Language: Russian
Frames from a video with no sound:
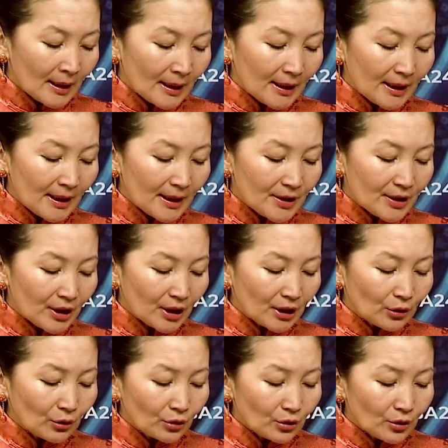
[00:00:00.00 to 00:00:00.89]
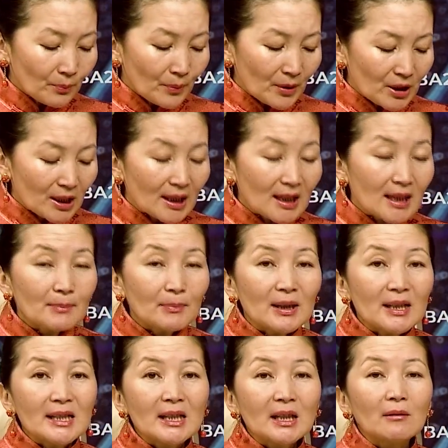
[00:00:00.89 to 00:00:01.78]
И Серенот Пашкы
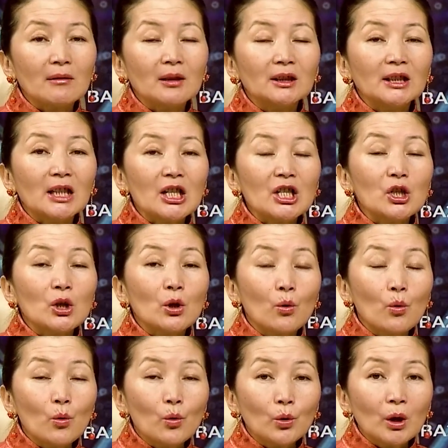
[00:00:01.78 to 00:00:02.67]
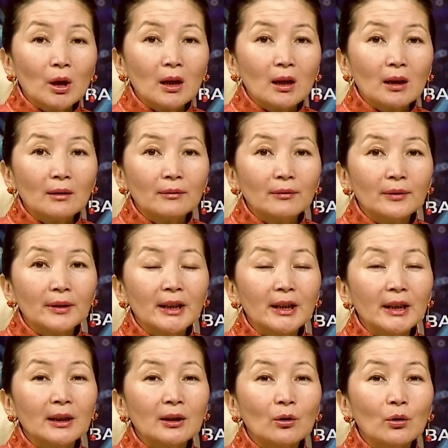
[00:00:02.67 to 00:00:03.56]
спонсировал также хураков,
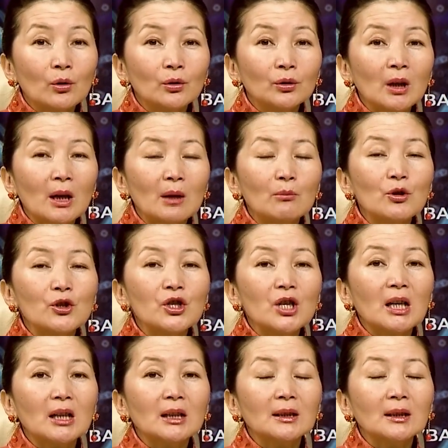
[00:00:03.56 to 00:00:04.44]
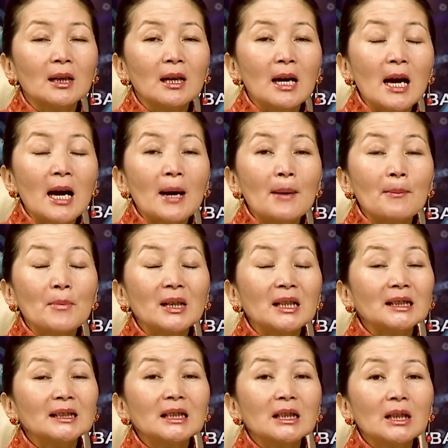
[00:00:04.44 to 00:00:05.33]
и он обучал
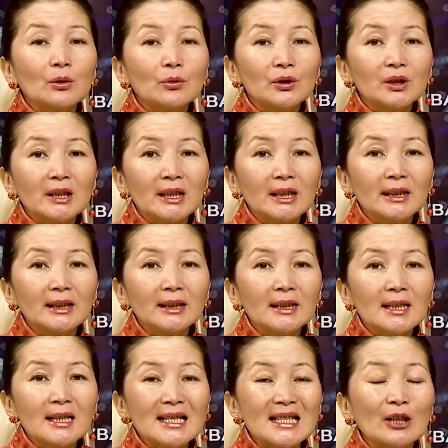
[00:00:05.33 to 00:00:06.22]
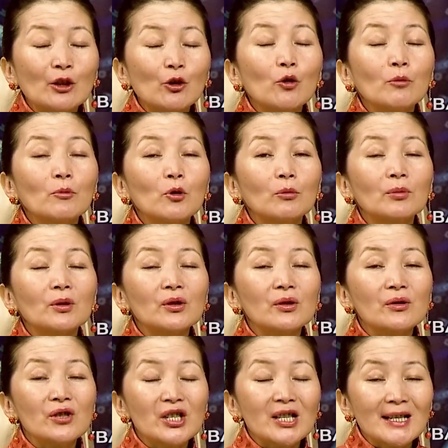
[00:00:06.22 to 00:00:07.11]
молодых людей, здоровому
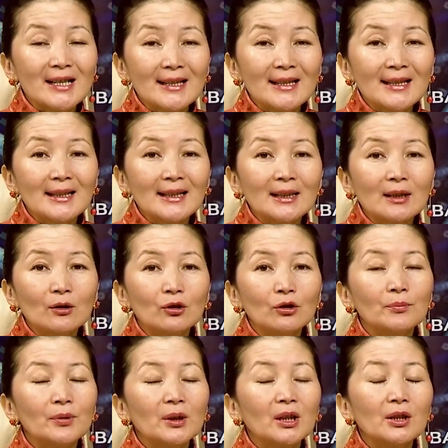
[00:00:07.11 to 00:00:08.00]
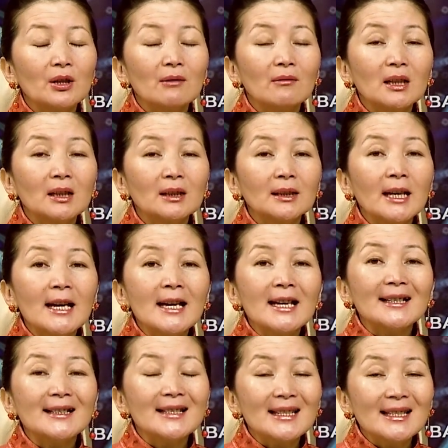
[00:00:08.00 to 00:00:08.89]
образу жизни. Он передавал
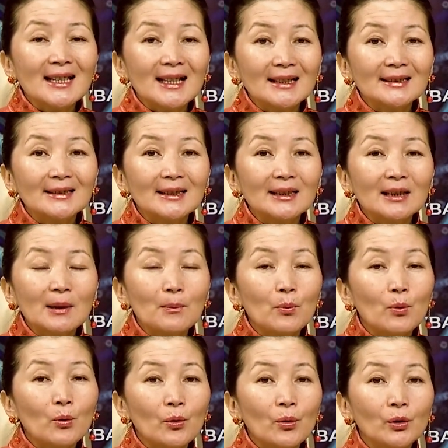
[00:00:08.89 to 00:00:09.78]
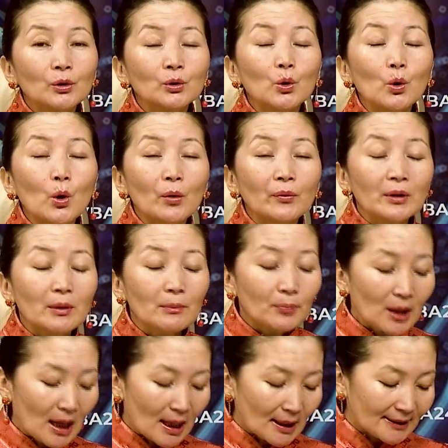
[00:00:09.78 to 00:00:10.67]
знания по духовным
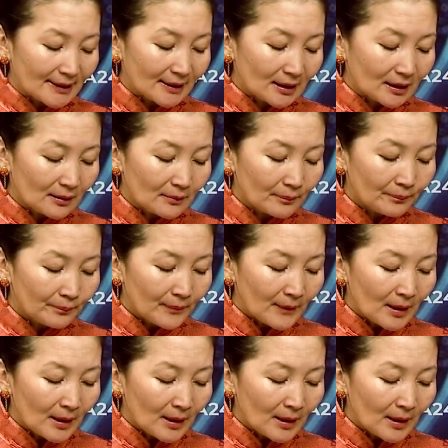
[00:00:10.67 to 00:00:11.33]
практикам.